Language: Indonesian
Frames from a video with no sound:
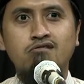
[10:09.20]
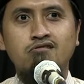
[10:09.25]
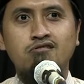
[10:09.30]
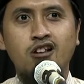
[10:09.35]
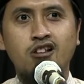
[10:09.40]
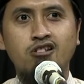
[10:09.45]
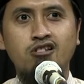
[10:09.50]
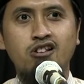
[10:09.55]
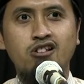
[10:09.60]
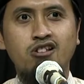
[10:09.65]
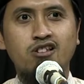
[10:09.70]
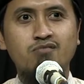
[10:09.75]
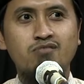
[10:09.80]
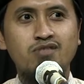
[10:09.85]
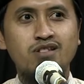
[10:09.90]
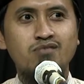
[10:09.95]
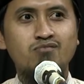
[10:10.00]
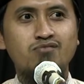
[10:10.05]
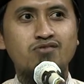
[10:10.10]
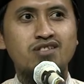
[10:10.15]
Najasyi
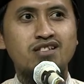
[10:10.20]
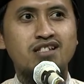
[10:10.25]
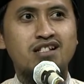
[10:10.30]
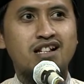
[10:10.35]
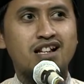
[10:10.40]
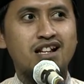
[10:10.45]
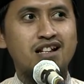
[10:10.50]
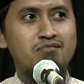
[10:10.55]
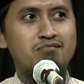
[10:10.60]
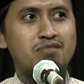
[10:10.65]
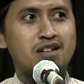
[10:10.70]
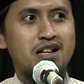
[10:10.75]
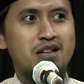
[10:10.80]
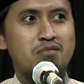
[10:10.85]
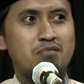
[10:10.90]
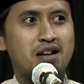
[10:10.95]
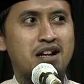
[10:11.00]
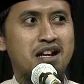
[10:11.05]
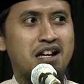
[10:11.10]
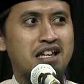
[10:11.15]
menyembunyikan
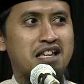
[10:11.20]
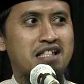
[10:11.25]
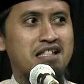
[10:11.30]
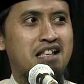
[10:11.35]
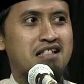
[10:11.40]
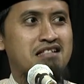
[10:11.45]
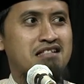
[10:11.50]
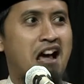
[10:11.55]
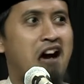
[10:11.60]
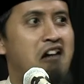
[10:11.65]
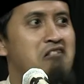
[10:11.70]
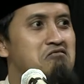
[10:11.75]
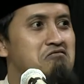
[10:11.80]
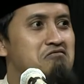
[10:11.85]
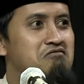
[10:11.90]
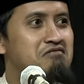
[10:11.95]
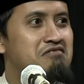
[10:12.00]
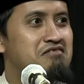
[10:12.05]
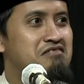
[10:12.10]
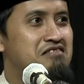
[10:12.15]
bagaimana kita tahu
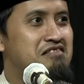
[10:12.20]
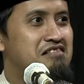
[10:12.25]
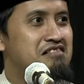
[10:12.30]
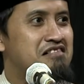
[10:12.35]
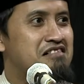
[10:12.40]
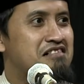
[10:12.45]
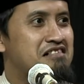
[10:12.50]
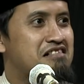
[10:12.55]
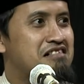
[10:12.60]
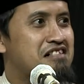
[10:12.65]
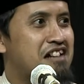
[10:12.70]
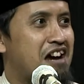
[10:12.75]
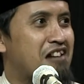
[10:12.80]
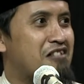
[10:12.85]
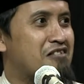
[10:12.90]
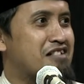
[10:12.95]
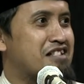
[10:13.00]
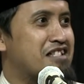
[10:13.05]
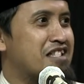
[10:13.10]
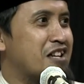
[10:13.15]

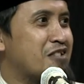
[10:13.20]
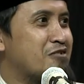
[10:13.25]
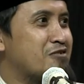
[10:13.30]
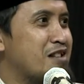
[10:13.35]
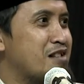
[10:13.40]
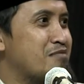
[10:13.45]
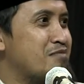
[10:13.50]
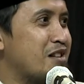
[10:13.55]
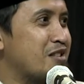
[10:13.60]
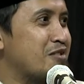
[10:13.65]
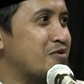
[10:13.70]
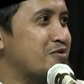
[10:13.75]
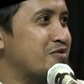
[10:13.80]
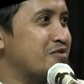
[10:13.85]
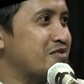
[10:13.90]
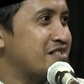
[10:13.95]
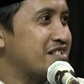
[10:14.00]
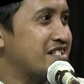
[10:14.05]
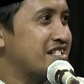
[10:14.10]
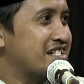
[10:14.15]
kalau dia sudah masuk
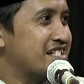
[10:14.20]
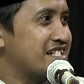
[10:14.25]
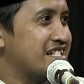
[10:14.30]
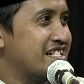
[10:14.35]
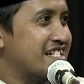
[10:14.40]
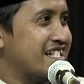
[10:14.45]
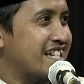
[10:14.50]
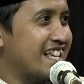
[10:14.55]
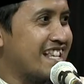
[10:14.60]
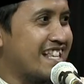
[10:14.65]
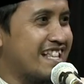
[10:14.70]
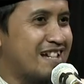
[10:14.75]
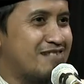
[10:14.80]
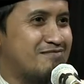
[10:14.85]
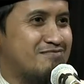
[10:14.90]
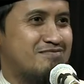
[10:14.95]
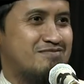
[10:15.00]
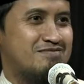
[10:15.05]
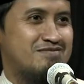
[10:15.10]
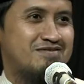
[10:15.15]

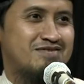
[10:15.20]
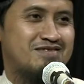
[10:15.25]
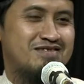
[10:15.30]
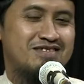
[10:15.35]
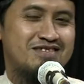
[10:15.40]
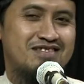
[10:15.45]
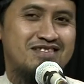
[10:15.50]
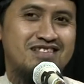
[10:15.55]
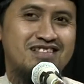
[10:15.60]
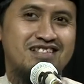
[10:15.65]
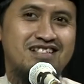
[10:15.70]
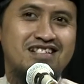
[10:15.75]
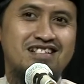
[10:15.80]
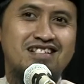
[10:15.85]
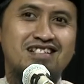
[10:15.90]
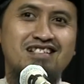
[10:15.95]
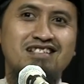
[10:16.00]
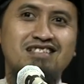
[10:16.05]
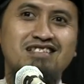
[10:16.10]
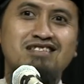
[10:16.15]
Islam.
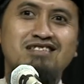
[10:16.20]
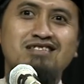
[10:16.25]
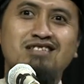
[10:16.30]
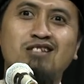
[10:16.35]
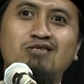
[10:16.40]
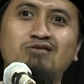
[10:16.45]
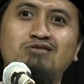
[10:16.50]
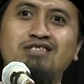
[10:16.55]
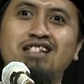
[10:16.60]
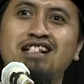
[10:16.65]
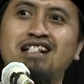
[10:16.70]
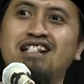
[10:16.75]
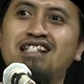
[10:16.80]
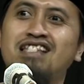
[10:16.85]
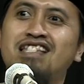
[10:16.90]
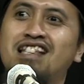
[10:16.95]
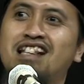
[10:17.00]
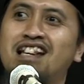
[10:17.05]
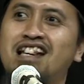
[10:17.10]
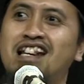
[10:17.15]
Tahunya
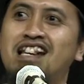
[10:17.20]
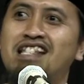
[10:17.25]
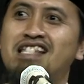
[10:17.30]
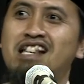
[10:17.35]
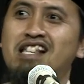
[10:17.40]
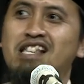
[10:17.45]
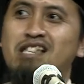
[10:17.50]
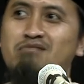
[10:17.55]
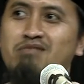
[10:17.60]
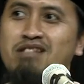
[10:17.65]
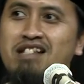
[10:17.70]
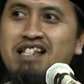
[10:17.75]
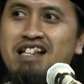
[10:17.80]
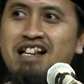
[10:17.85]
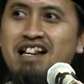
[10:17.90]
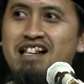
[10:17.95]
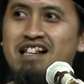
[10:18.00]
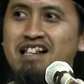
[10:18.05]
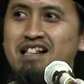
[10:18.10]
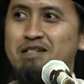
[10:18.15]
ketika Najasyi
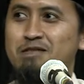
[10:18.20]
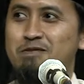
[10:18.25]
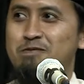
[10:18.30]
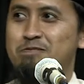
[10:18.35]
meninggal.